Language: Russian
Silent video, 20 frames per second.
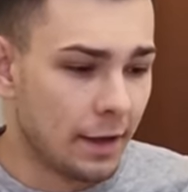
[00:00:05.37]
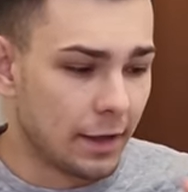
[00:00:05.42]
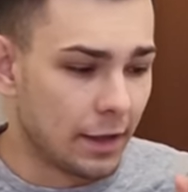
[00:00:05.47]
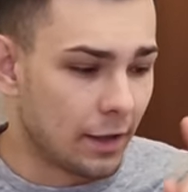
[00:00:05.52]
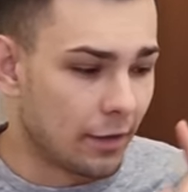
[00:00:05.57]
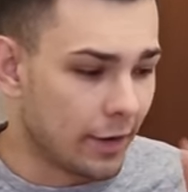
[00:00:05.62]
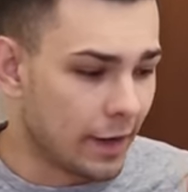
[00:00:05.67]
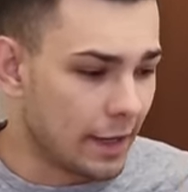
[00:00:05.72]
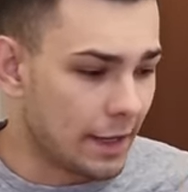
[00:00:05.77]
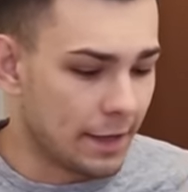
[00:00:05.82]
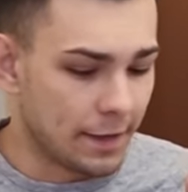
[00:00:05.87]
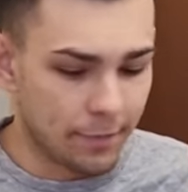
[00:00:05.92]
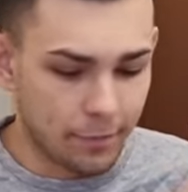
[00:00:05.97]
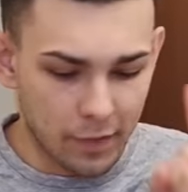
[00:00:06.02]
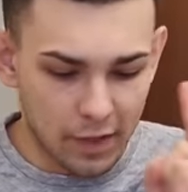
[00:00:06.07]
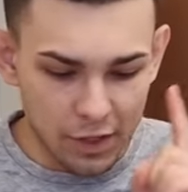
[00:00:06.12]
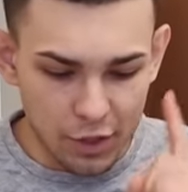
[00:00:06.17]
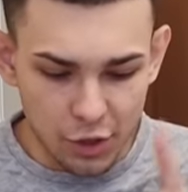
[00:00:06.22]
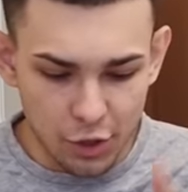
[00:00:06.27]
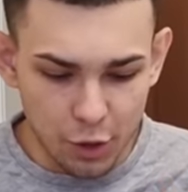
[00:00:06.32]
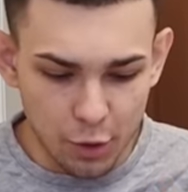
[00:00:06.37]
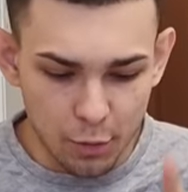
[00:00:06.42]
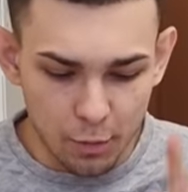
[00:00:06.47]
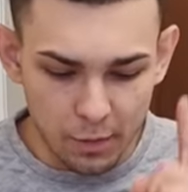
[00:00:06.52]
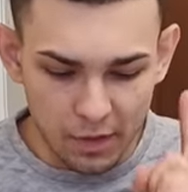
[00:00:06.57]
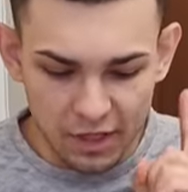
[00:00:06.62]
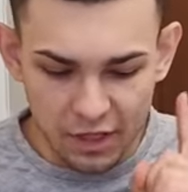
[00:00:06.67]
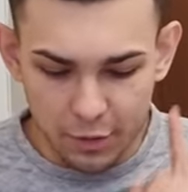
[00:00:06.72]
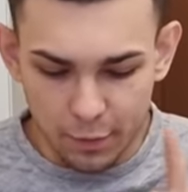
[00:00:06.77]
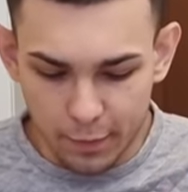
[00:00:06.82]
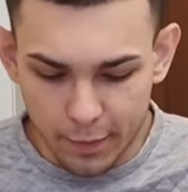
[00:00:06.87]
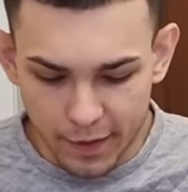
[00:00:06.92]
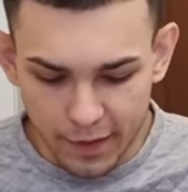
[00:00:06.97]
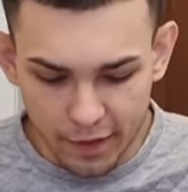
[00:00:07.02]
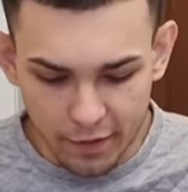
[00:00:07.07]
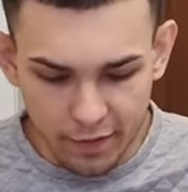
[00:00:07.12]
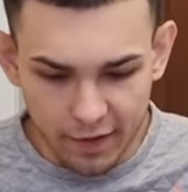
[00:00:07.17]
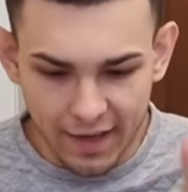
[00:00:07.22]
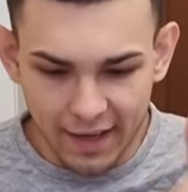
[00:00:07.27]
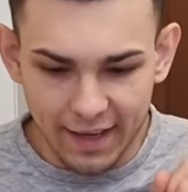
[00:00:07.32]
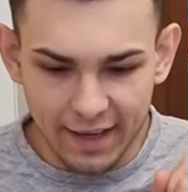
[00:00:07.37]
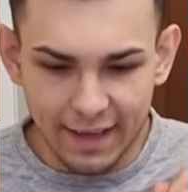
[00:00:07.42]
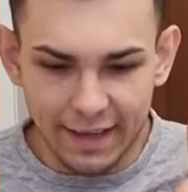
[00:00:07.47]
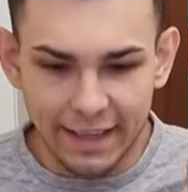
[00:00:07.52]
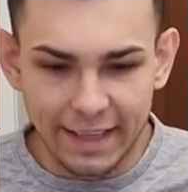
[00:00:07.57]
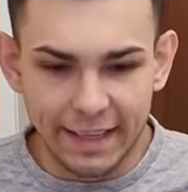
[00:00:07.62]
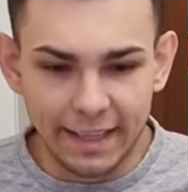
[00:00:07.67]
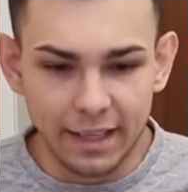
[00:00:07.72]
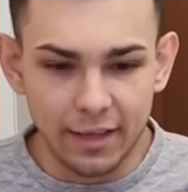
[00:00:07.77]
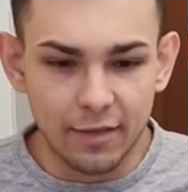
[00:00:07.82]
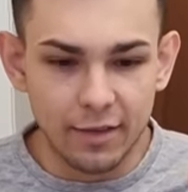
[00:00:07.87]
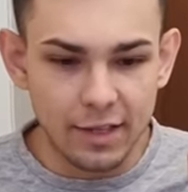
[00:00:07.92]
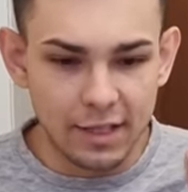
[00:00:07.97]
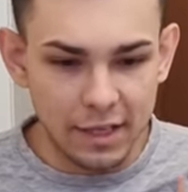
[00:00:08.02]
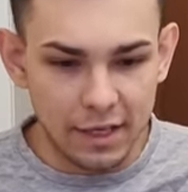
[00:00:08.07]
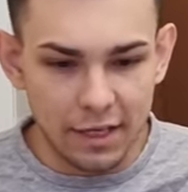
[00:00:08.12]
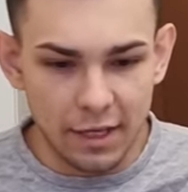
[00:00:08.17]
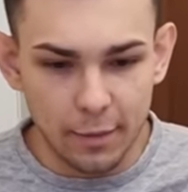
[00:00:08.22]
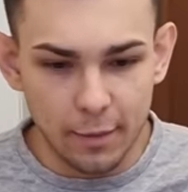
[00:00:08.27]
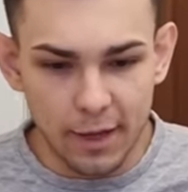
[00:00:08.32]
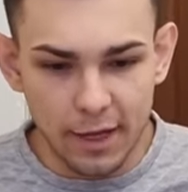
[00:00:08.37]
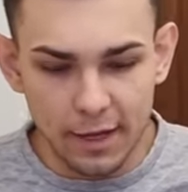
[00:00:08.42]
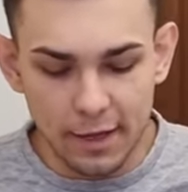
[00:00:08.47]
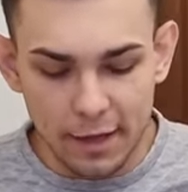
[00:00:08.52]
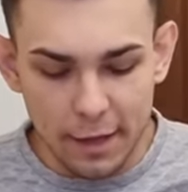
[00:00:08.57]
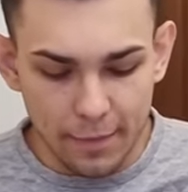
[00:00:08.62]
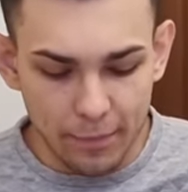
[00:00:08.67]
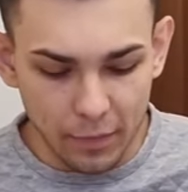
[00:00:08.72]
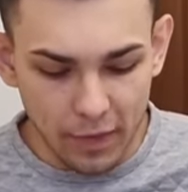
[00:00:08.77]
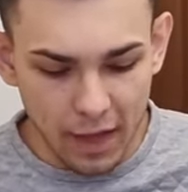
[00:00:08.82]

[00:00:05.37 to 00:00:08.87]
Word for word: Давайте начнем с первой глины в ассортименте.